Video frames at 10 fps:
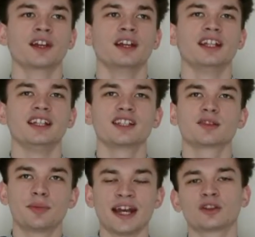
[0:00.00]

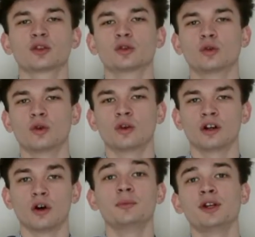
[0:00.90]
rispetto
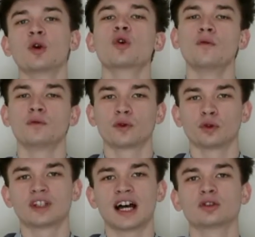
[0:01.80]
o almeno
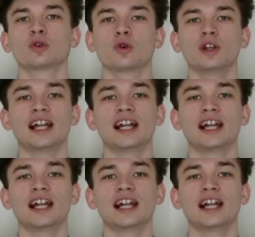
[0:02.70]
confrontato con le